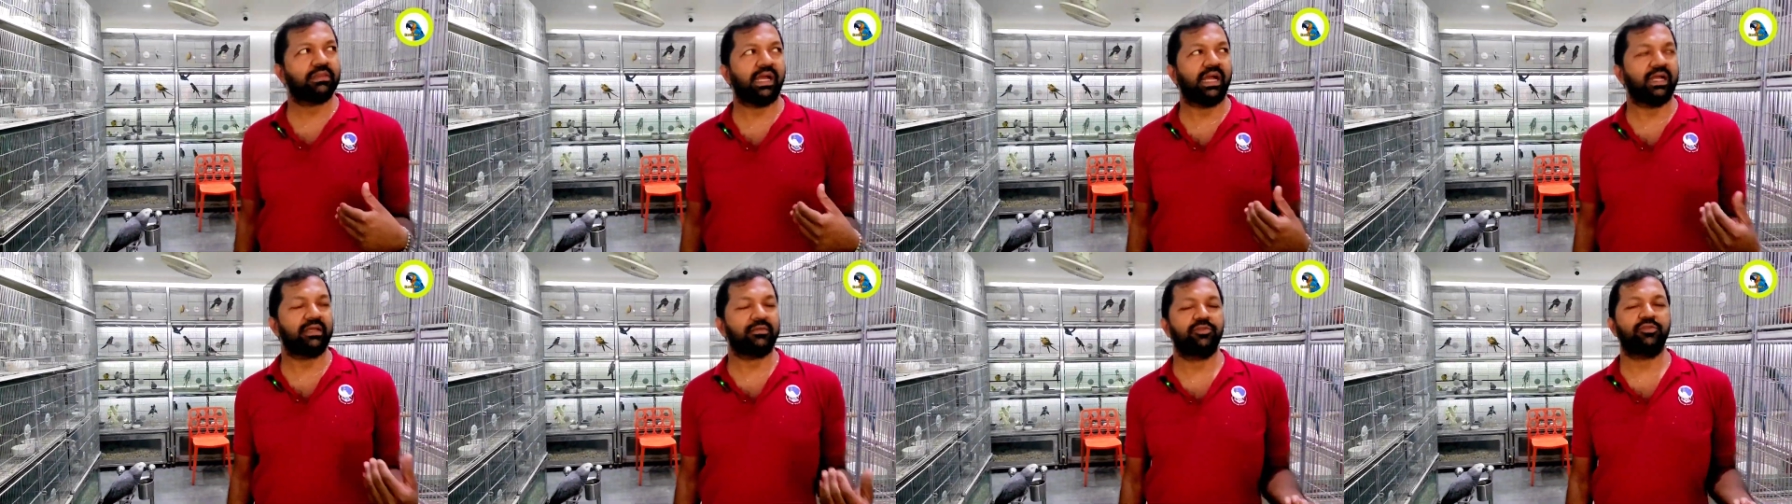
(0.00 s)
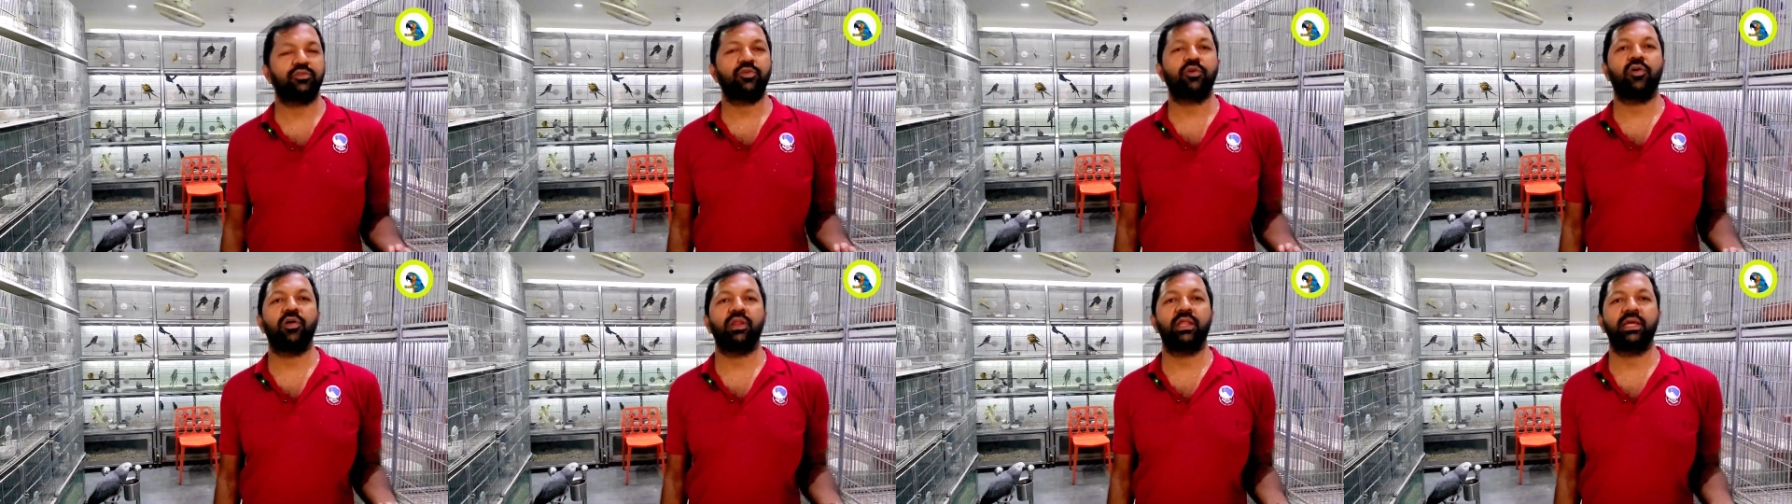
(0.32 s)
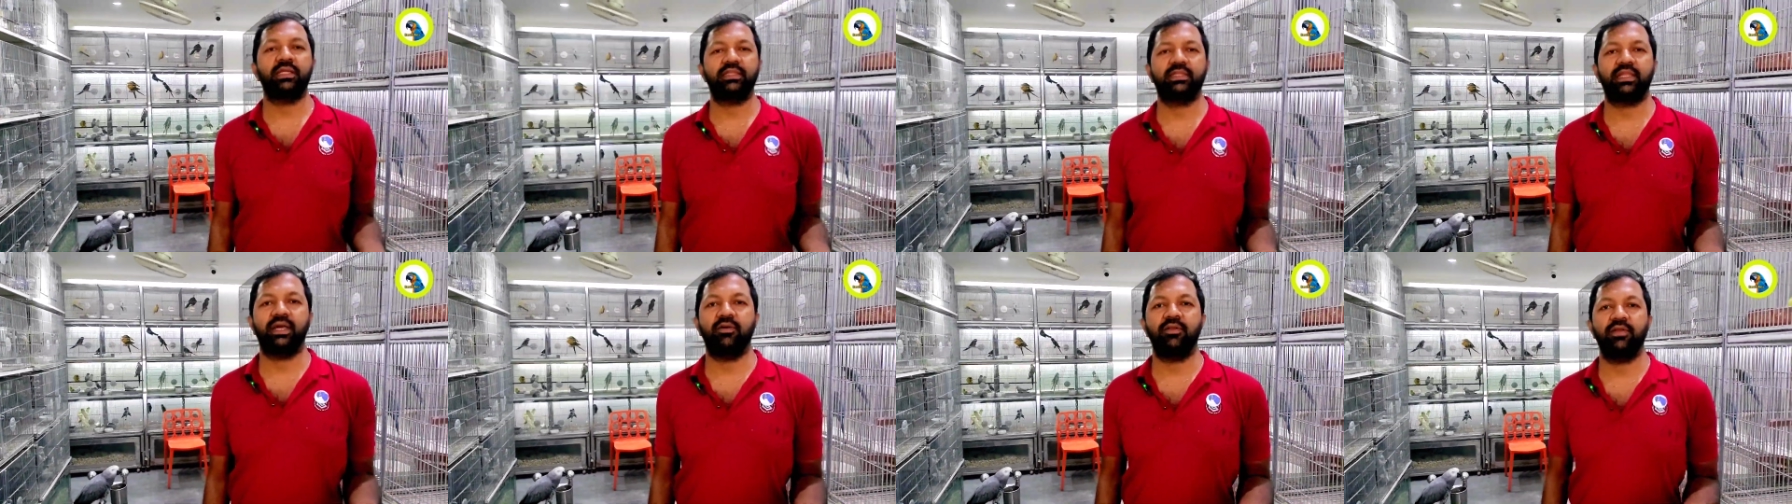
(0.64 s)
থাকতো
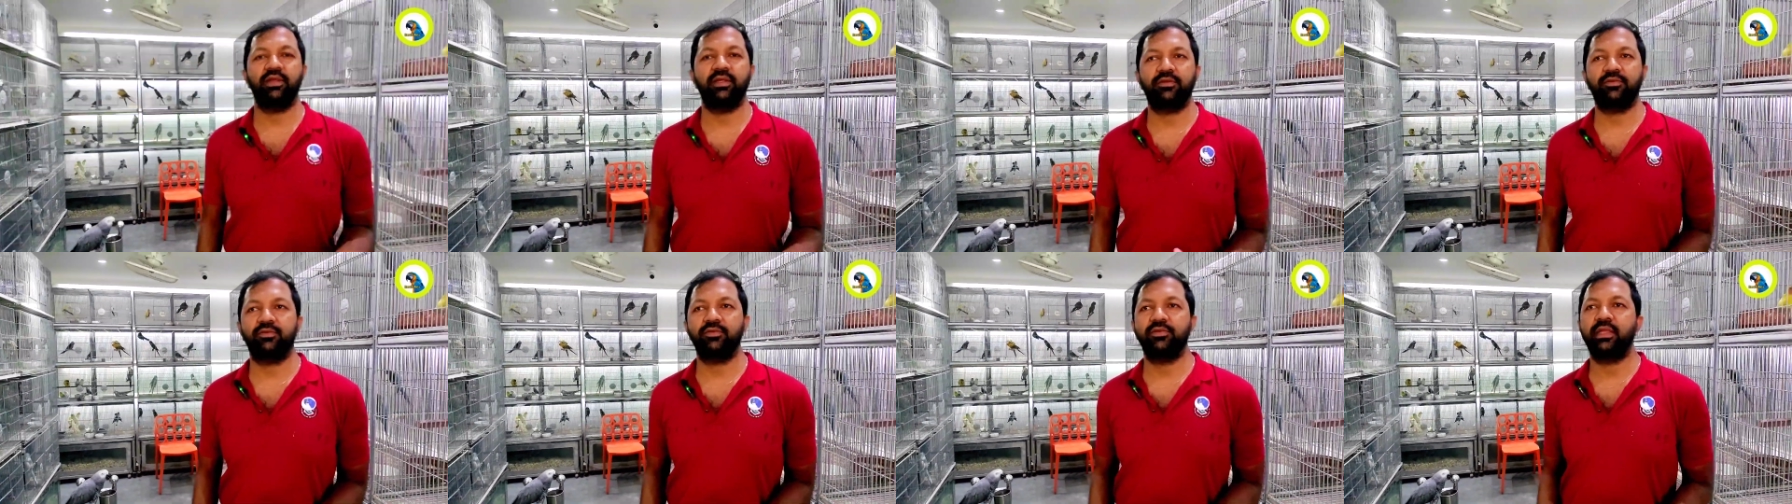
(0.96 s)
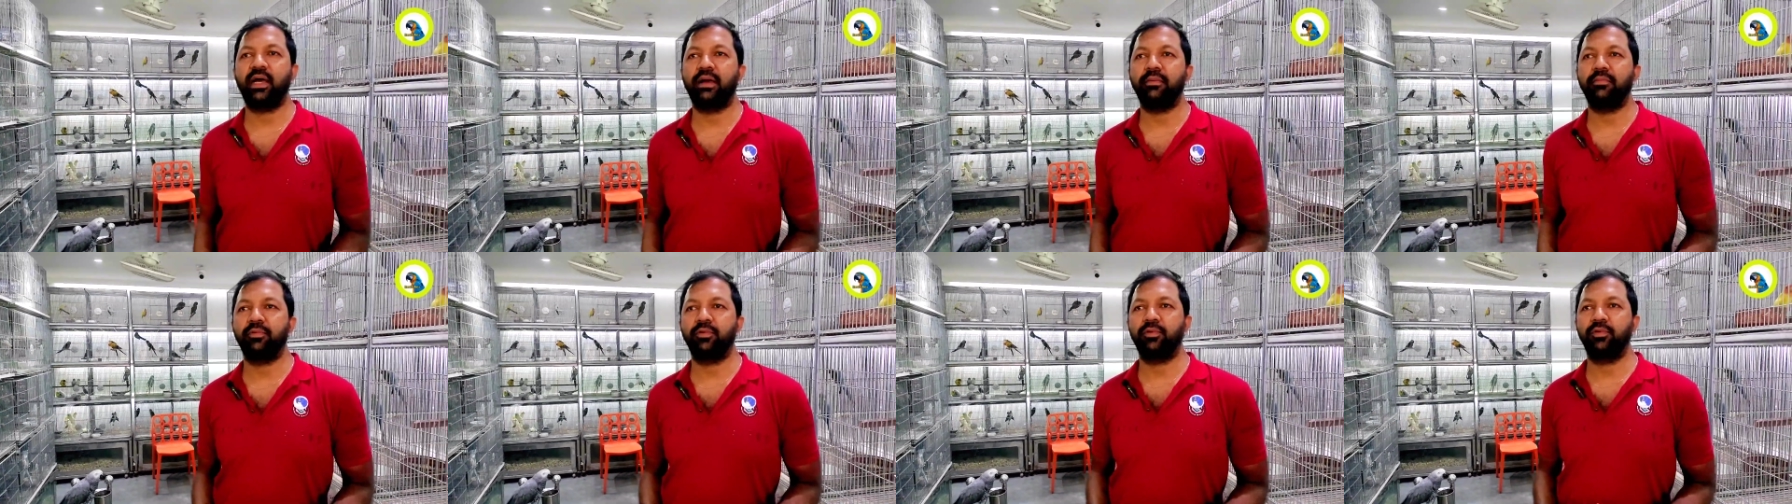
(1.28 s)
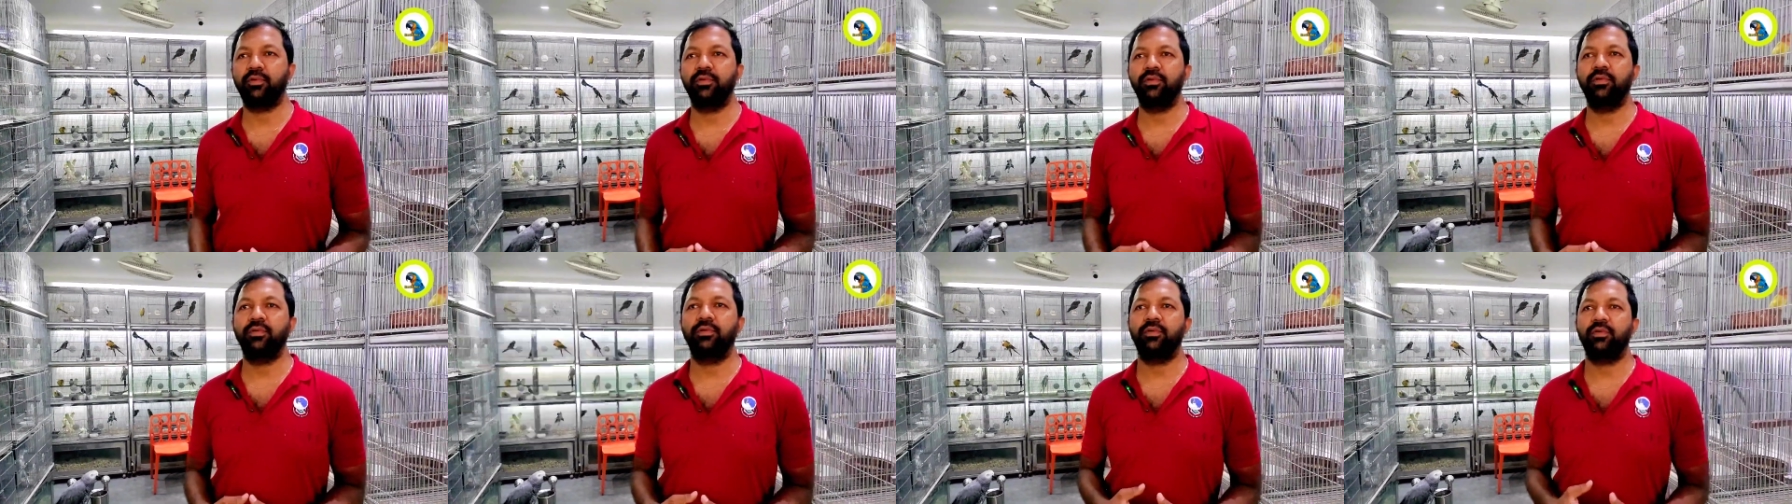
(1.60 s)
অনেক তাহলে একটু
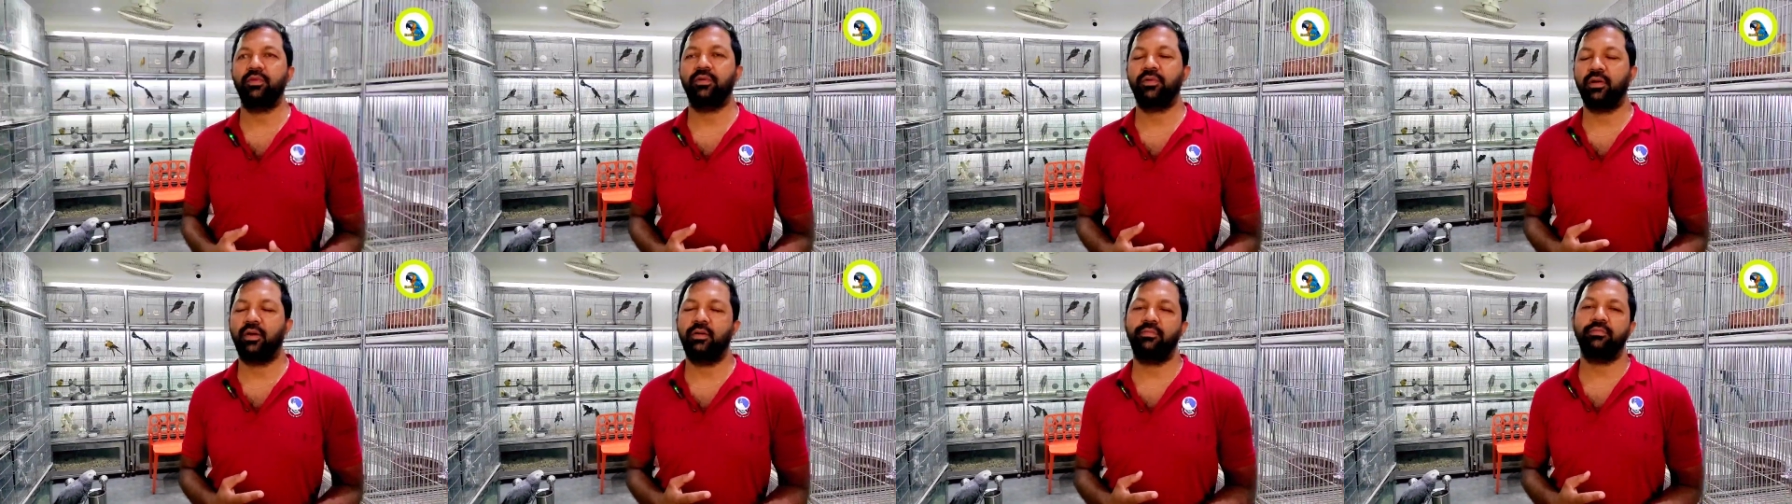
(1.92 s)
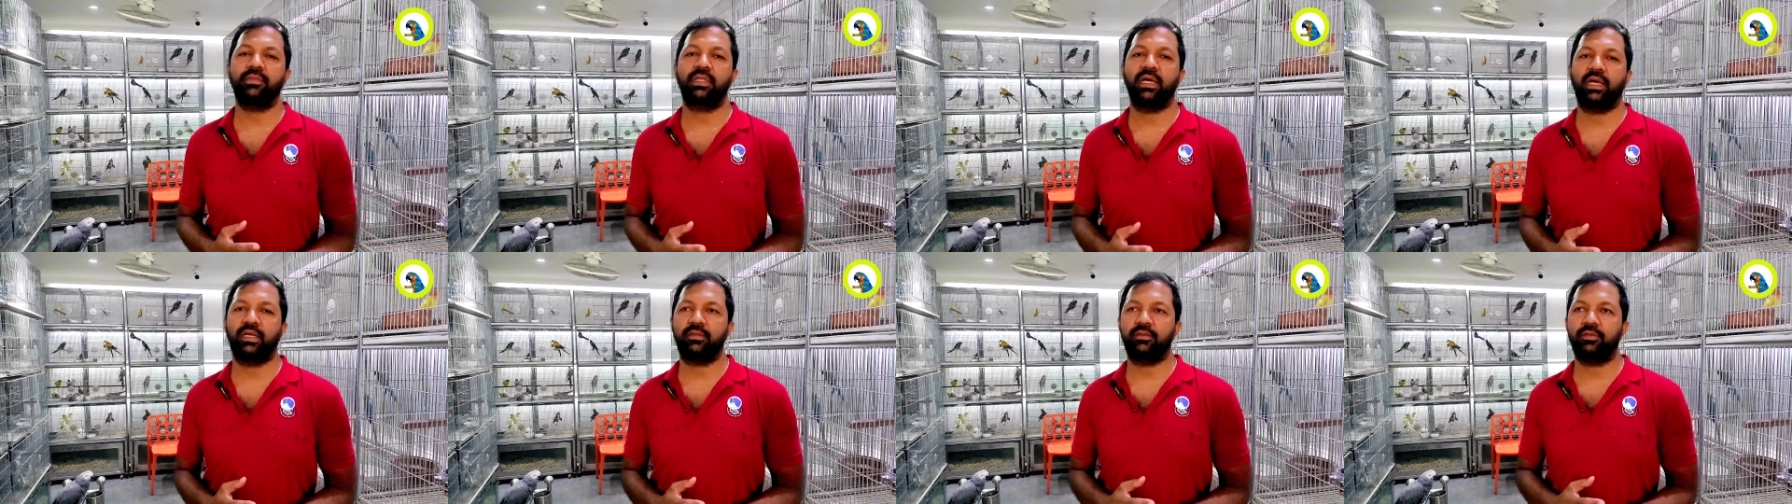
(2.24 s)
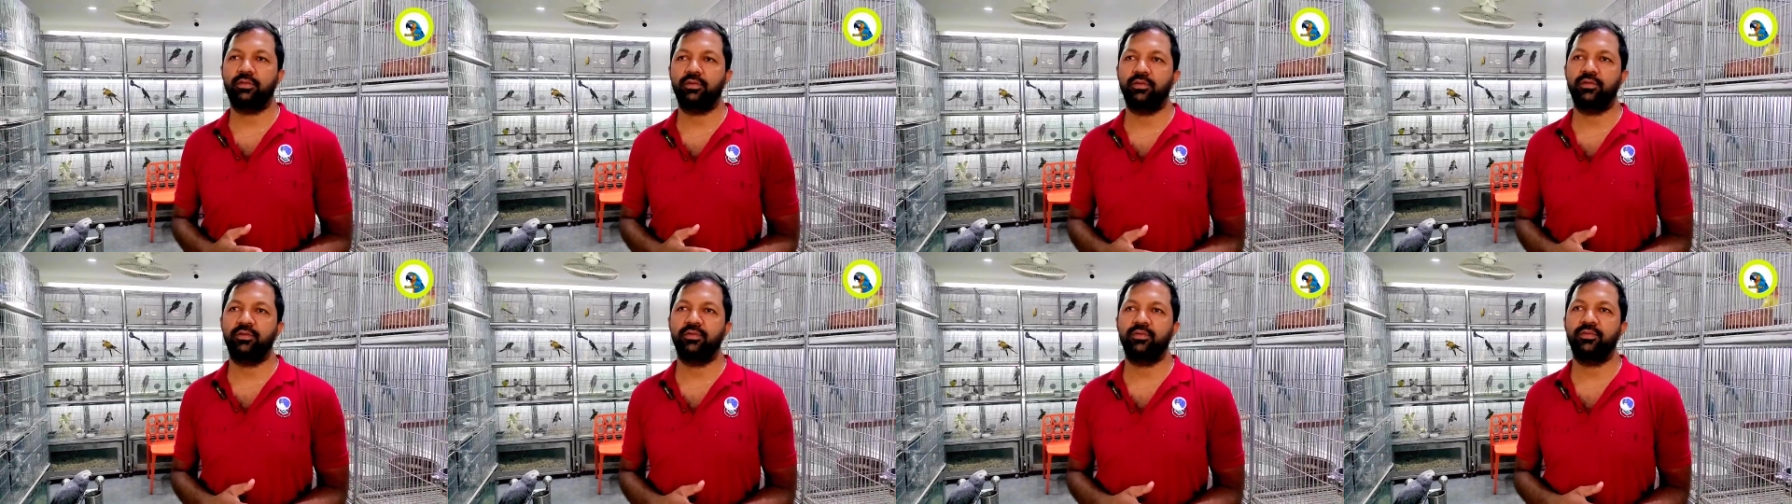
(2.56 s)
দামগুলো কম
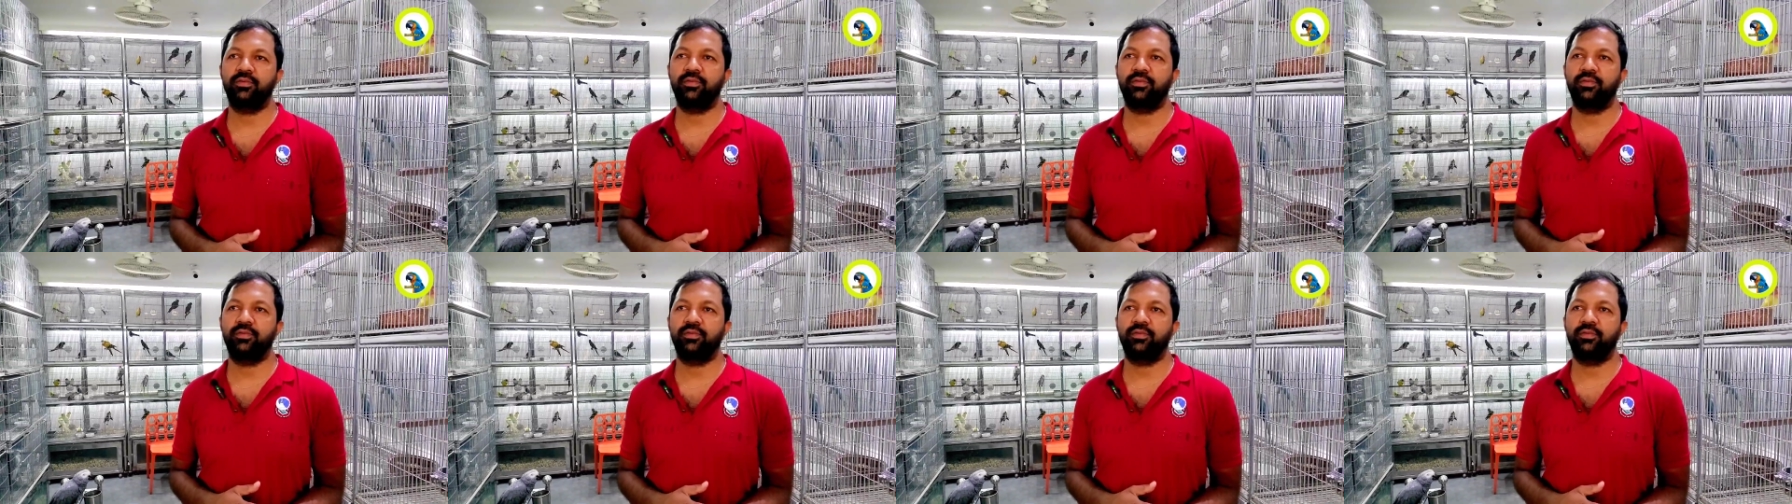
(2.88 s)
থাকতো